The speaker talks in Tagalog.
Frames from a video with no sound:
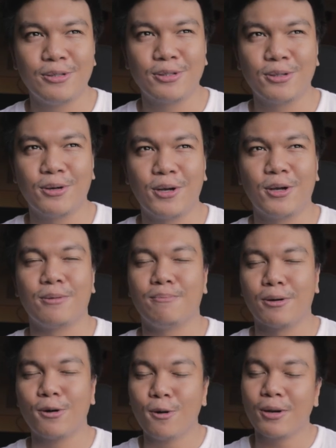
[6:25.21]
So yun,
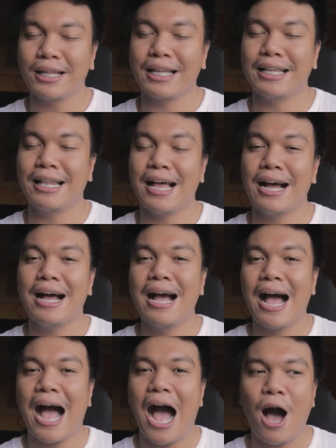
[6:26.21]
magugulat ka na lang
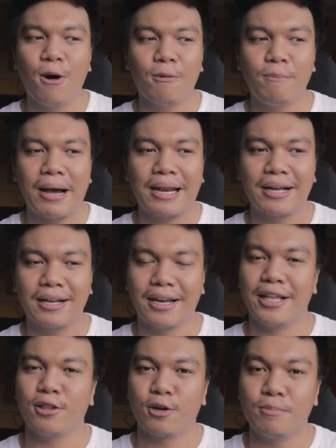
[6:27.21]
how parang
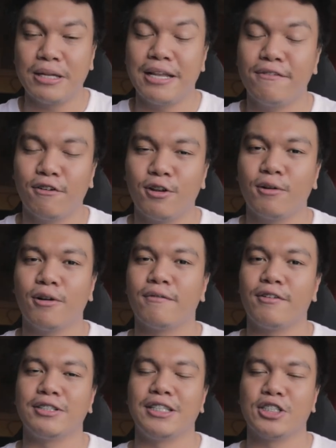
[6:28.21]
great or meaningful yung
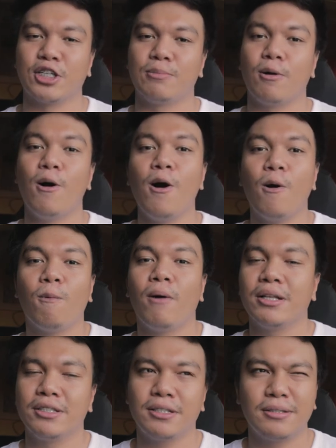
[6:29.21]
conversation mo
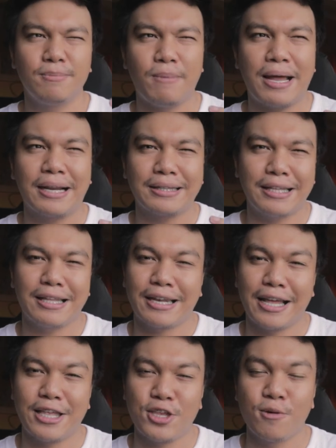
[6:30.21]
once parang
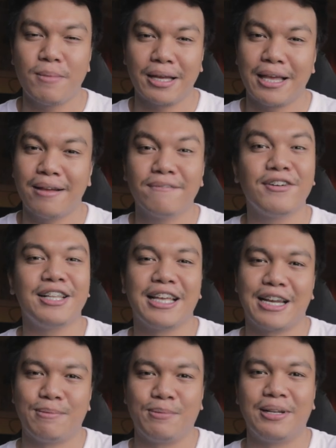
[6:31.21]
tinry nyo maging
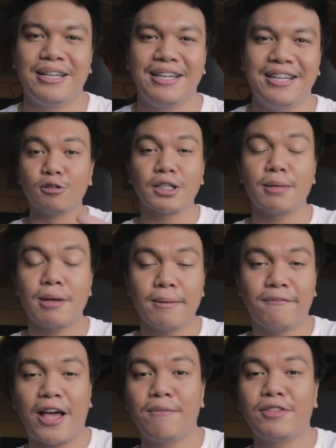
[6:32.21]
vulnerable. Those are my
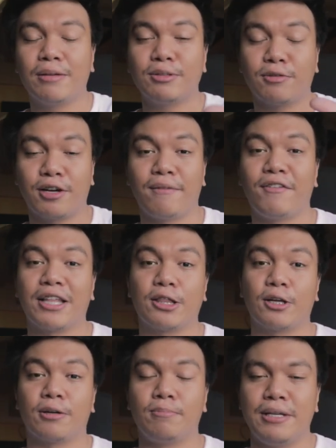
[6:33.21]
five tips for a
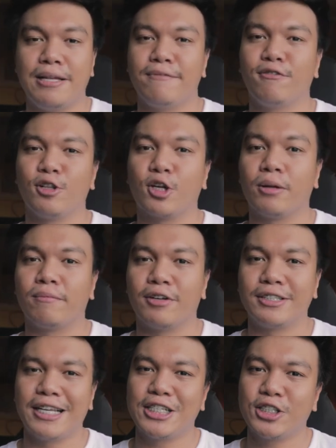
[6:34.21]
better, meaningful
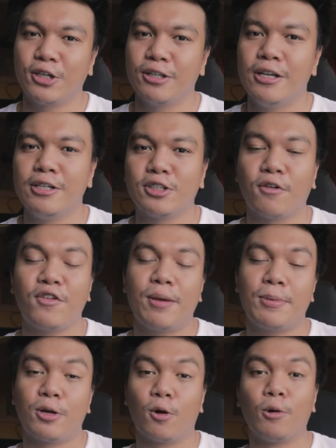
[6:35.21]
conversation. So if you
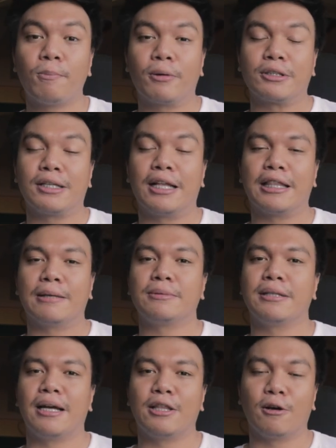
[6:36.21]
have your own personal
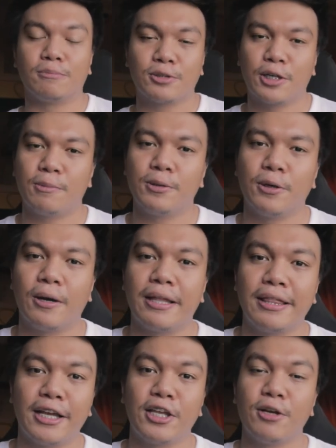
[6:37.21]
tips na na-observe nyo
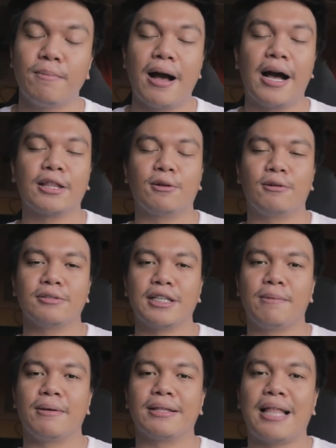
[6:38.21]
and tingin nyo makakatulong
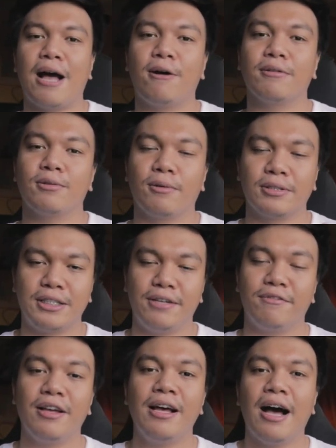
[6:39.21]
sa ibang tao to
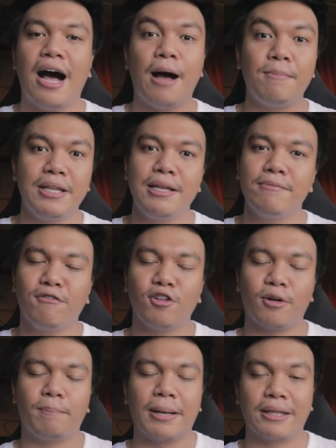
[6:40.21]
achieve a meaningful
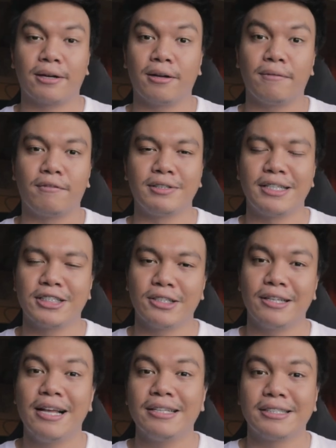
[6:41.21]
or better
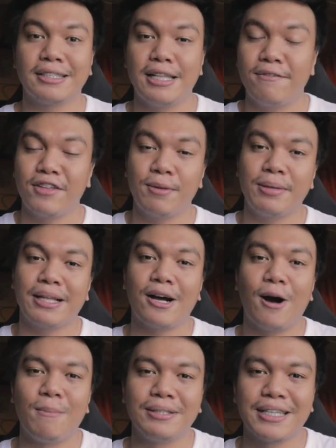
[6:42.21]
conversation, just leave them in the
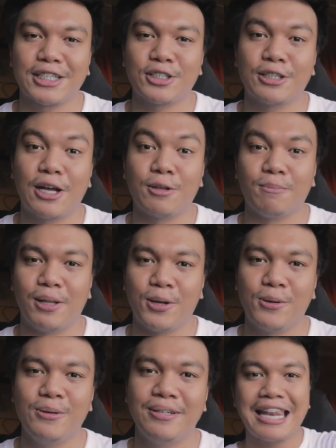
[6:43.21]
comment section down
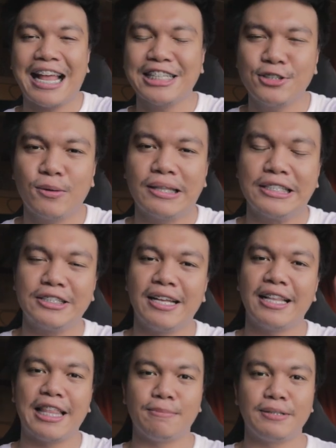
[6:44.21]
below. Last two
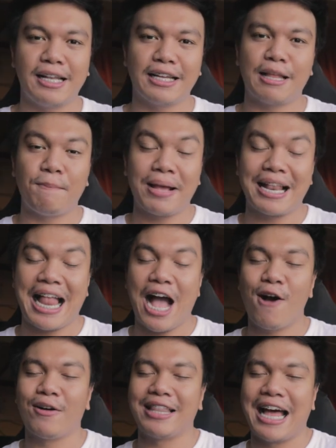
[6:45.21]
additional tips na lang na
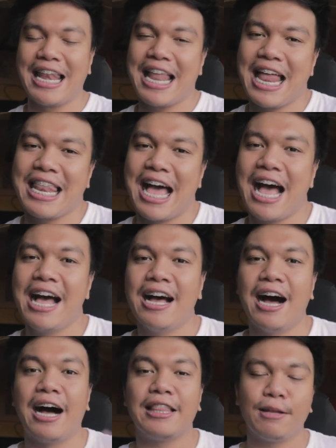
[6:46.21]
bigla ko naalala.
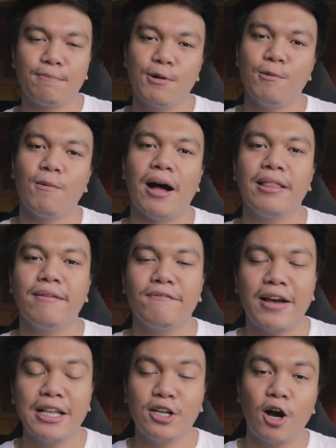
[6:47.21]
Uh, number one,
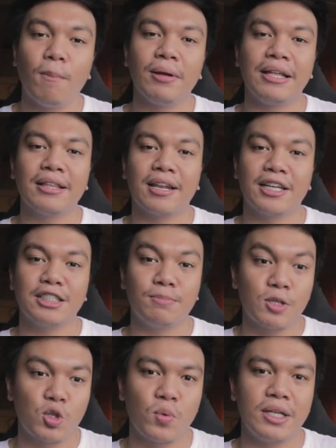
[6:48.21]
find common interest
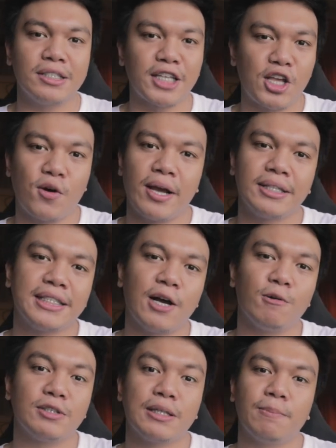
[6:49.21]
between sa'yo and
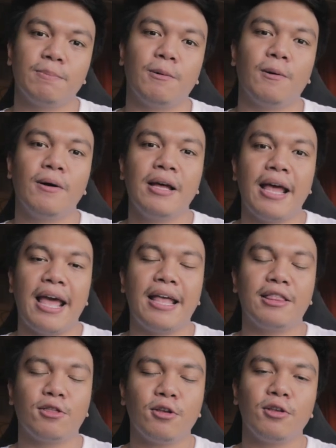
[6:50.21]
sa kausap mo
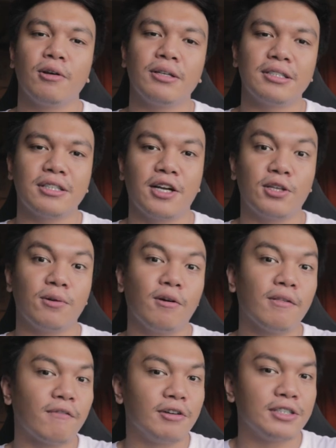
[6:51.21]
and dun yung start yung
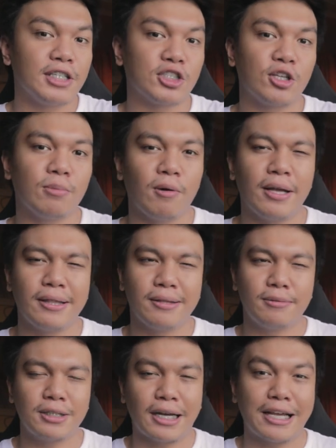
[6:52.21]
conversation mo
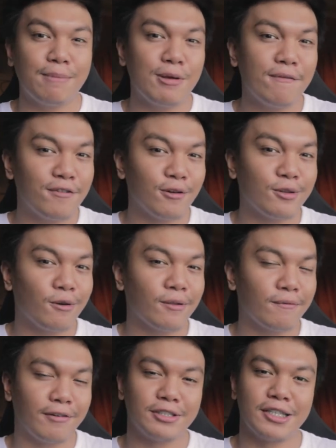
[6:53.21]
and sakyan mo yung flow ng
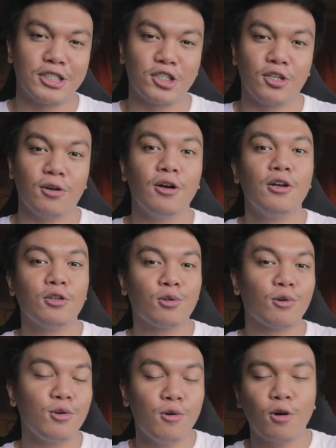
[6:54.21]
conversation nyo
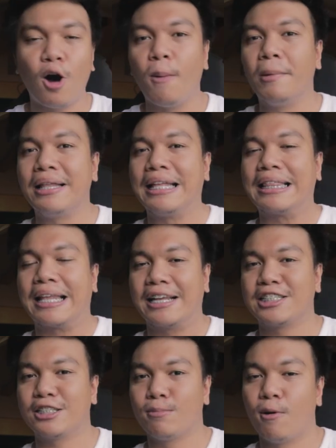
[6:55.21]
through yung common
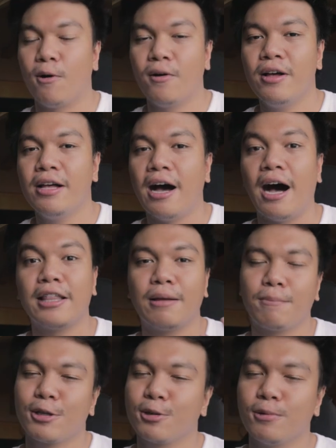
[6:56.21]
interest mo. Uh,
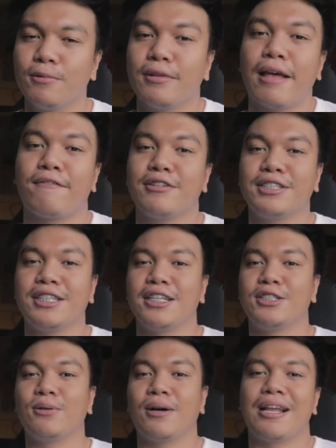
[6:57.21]
number two, never
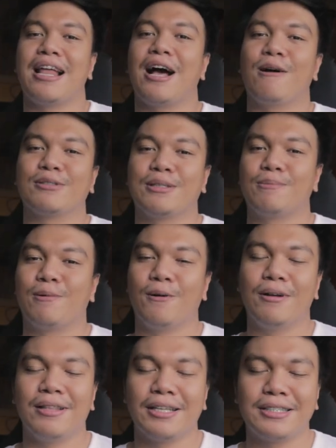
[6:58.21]
judge yung kinakausap
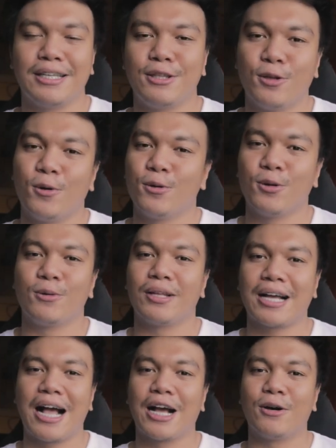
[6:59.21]
mo. That's a no-no
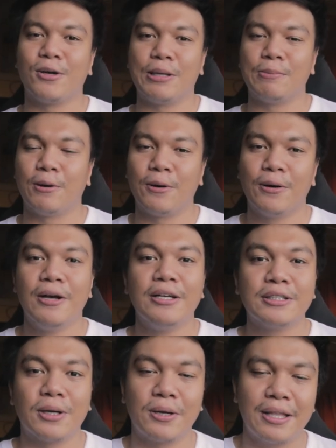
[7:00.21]
na gagawin mo.
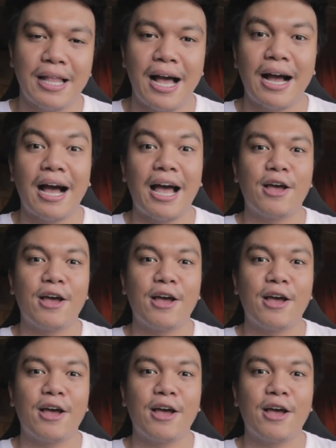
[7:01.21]
So, ayun lang.